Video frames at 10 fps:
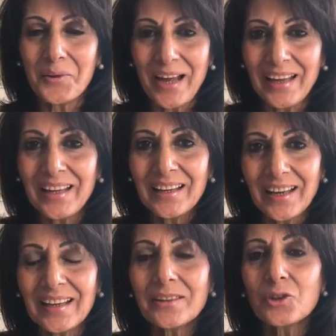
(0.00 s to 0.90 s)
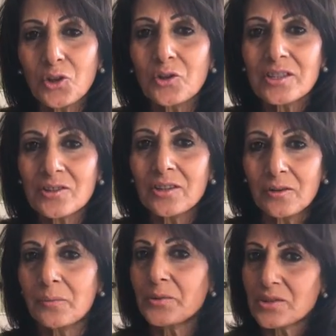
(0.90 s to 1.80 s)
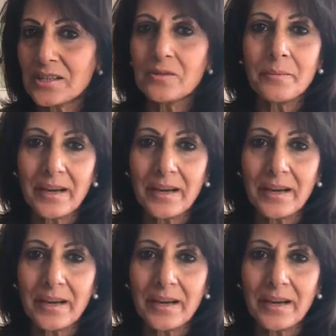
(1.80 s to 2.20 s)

por ahí, que es que todo eso tiene un proceso